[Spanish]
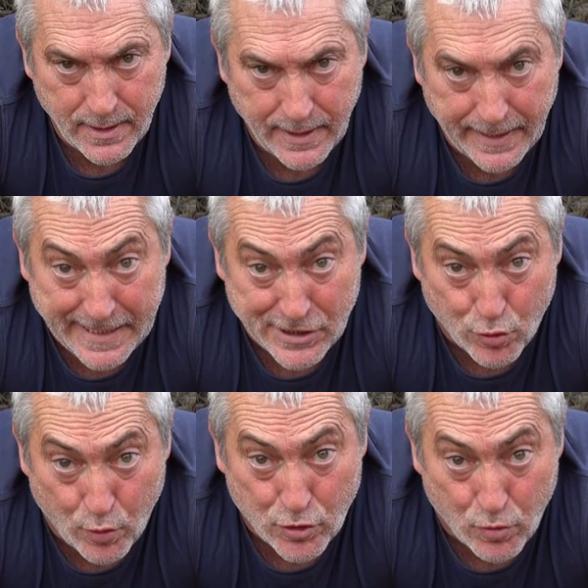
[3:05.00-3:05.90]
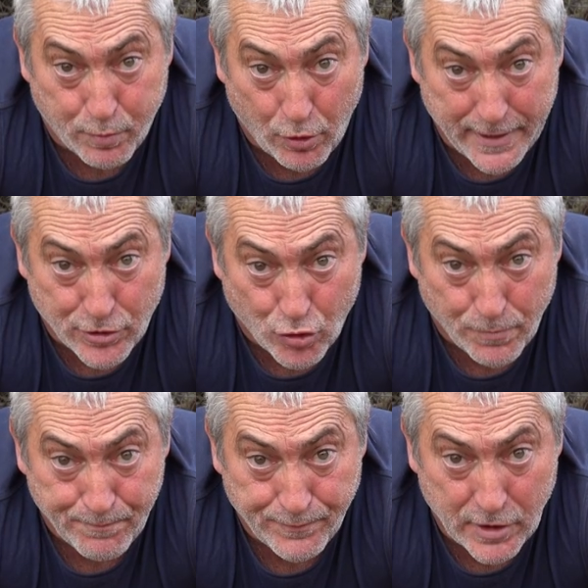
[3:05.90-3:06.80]
Esto es un proceso
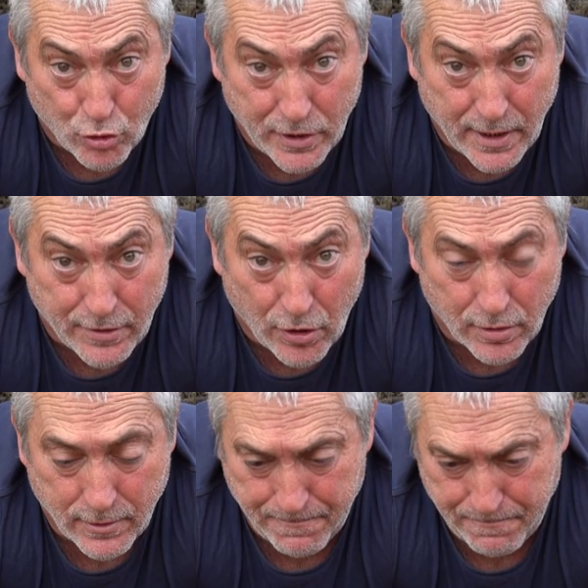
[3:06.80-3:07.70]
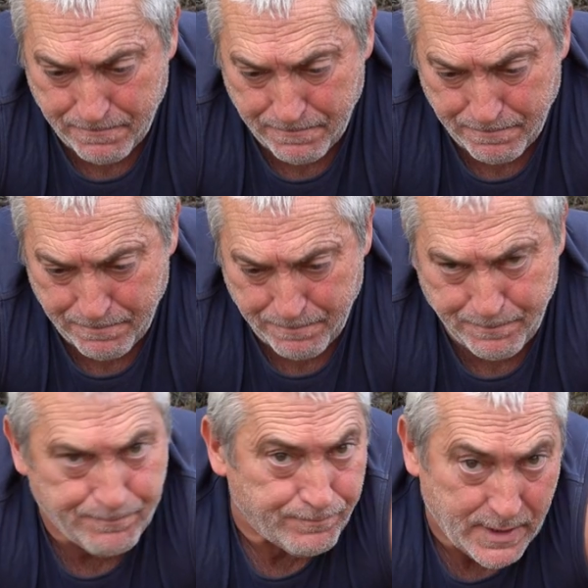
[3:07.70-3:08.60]
de oxidación.
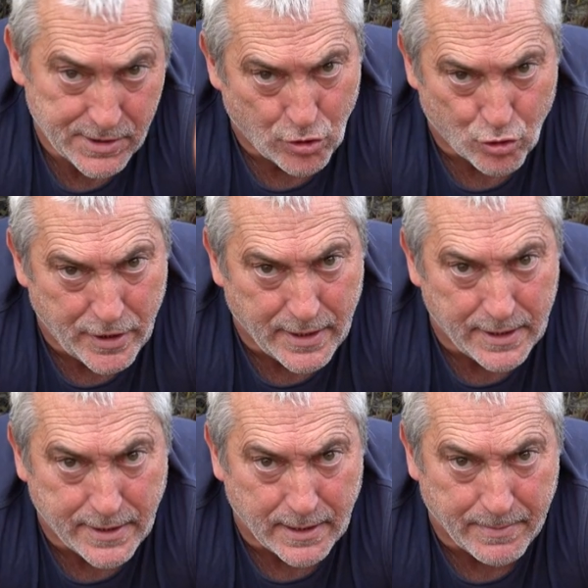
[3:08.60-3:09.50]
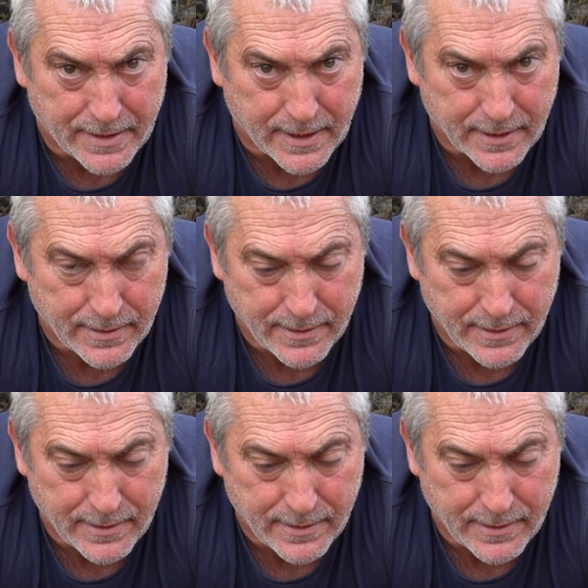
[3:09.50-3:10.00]
Se oxida literalmente.